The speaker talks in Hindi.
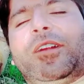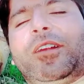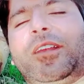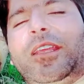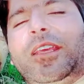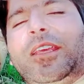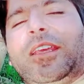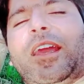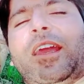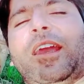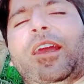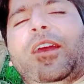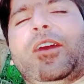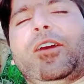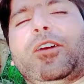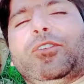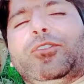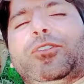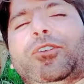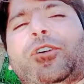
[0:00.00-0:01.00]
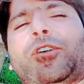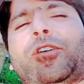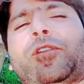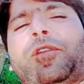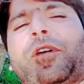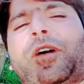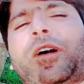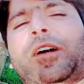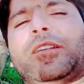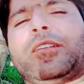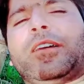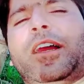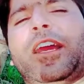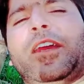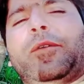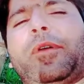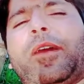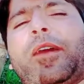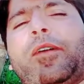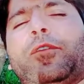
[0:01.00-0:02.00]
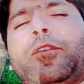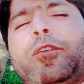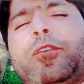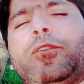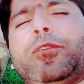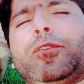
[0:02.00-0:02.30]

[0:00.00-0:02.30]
ठीक है जो फ़खर साहब हैं वो